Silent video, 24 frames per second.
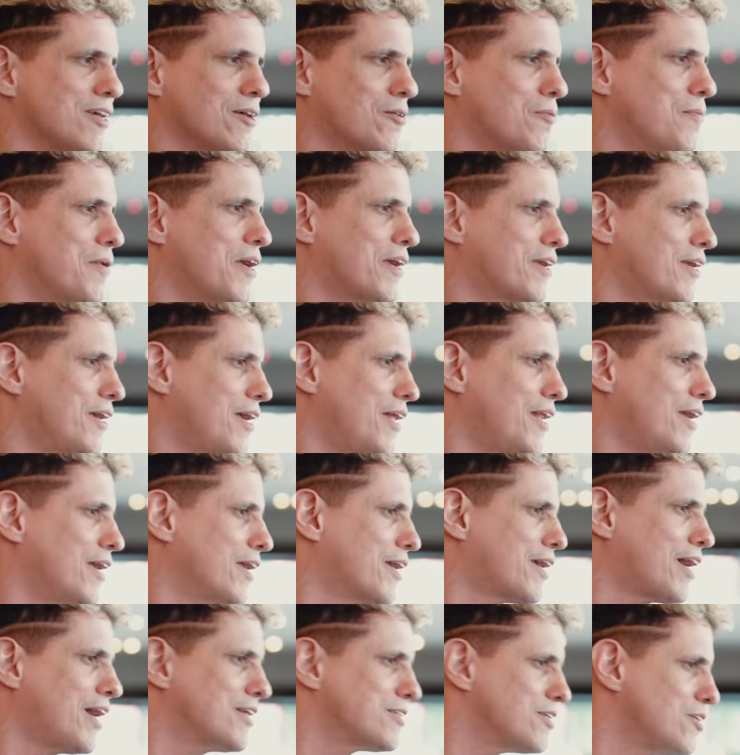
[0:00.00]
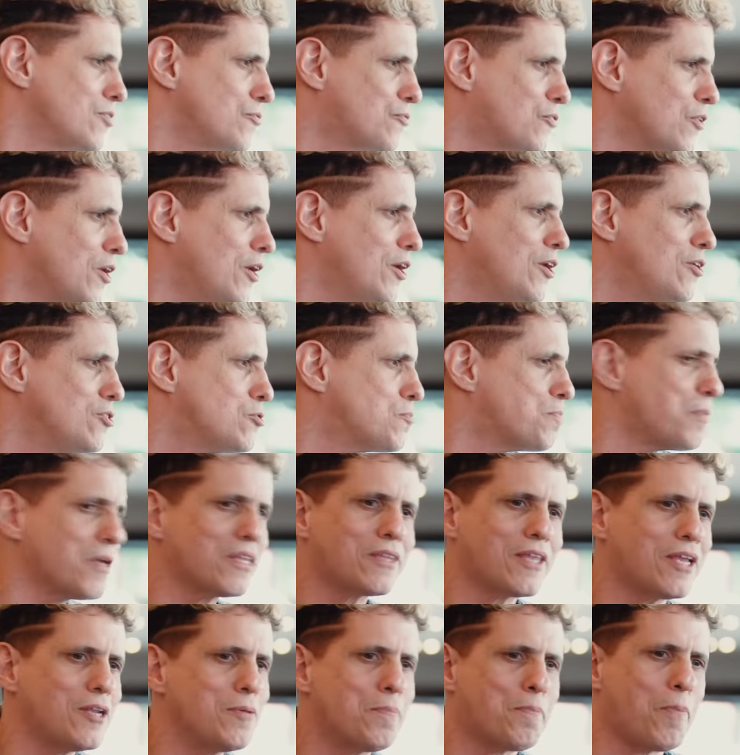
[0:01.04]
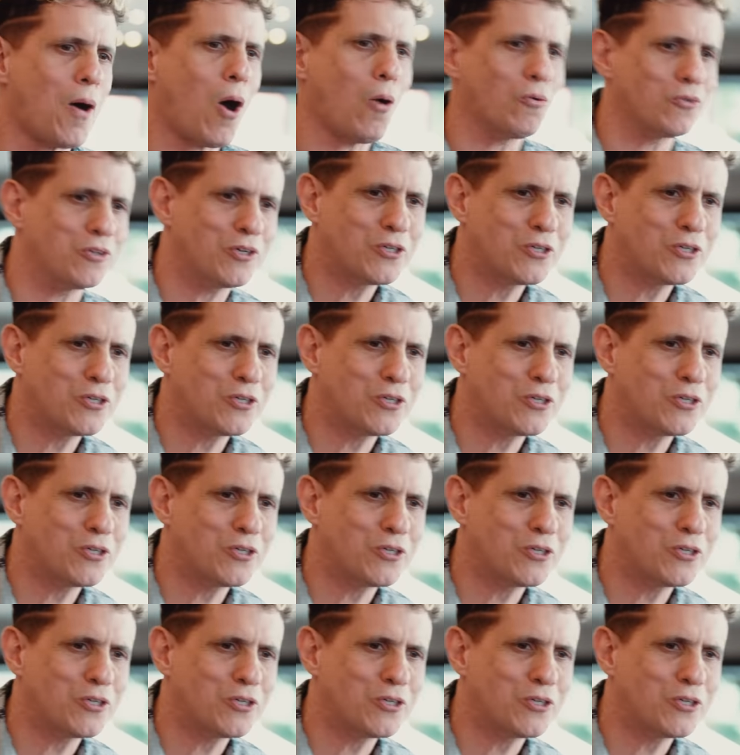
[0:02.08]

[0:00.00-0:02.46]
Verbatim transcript: Sabe como é que é, né? Em casa de ferreiro, espeta de pau.